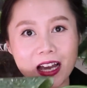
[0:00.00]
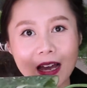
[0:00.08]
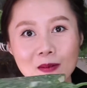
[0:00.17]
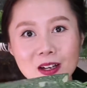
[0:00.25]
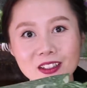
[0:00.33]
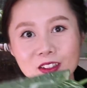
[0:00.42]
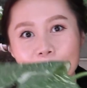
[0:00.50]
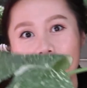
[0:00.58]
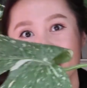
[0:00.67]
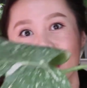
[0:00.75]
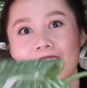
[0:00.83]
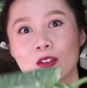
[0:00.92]
它吧，因
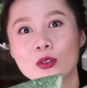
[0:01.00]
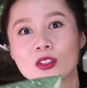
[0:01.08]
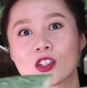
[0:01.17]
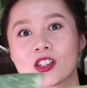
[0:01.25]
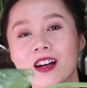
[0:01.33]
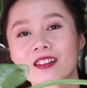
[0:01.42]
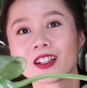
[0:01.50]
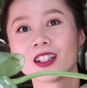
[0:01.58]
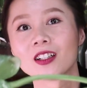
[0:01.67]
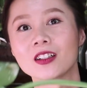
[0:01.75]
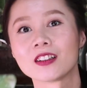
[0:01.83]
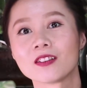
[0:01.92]
为它确实长得
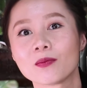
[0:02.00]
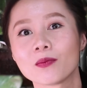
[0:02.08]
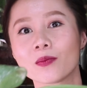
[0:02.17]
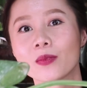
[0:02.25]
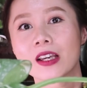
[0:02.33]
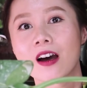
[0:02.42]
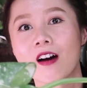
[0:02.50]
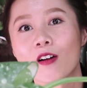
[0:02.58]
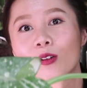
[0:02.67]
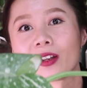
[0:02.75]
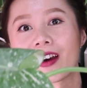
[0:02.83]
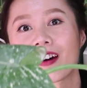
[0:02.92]
很
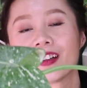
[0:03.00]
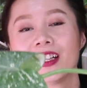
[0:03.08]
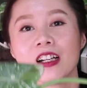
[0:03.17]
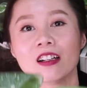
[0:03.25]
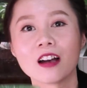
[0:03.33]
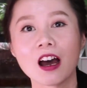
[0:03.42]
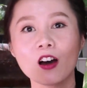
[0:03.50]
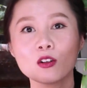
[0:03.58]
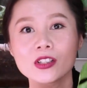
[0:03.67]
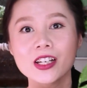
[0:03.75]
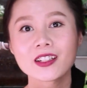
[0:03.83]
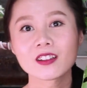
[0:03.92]
漂亮。然
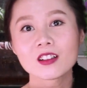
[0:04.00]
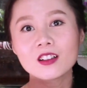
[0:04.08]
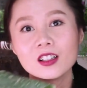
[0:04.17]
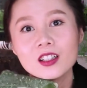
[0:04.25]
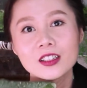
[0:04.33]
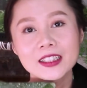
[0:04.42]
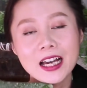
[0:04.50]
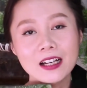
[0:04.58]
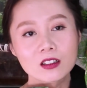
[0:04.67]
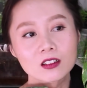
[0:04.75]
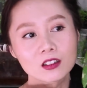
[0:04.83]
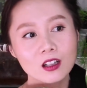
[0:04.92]
后这一颗的
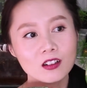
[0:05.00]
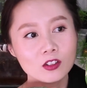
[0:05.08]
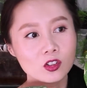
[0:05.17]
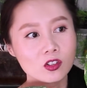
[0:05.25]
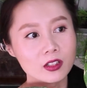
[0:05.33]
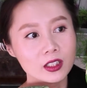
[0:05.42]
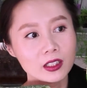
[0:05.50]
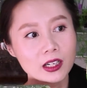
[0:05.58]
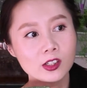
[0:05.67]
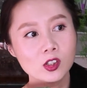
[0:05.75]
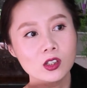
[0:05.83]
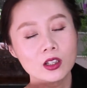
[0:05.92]
价格当时应
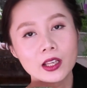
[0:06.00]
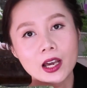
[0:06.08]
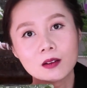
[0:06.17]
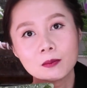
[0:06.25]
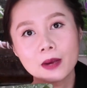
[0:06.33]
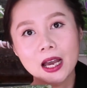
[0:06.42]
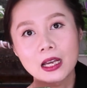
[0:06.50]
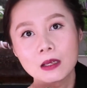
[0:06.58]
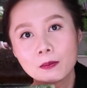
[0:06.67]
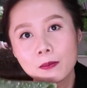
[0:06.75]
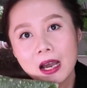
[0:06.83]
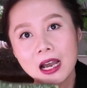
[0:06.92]
该是两
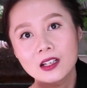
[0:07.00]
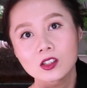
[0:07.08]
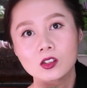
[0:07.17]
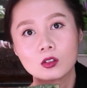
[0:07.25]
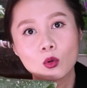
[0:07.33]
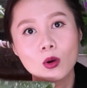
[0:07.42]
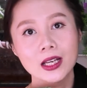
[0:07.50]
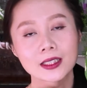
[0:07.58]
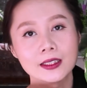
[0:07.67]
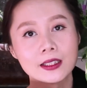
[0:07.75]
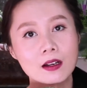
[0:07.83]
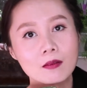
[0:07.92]
百八十
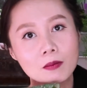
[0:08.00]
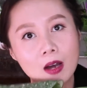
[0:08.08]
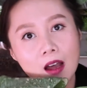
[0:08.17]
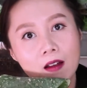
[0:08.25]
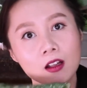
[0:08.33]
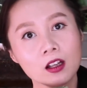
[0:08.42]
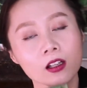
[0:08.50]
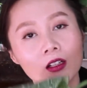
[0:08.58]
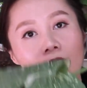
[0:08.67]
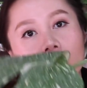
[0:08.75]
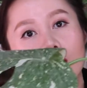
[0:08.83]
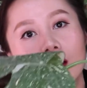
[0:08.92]
块钱吧，
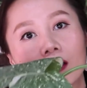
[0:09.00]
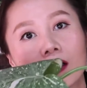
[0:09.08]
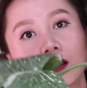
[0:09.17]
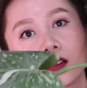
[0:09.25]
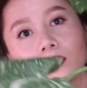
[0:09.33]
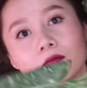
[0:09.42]
呃，